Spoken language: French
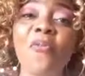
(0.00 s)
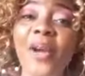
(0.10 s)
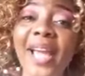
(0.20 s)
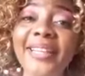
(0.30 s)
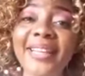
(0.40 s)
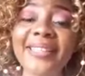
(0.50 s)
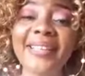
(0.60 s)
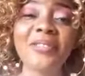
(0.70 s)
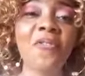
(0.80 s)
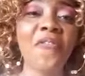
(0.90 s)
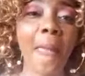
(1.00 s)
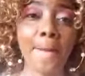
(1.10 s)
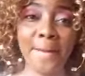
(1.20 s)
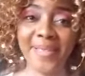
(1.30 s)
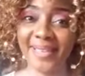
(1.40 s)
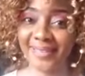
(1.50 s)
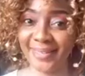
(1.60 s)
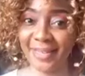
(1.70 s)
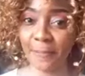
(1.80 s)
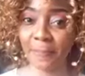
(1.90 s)
Voyager, c'est se faire
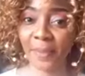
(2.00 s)
plaisir.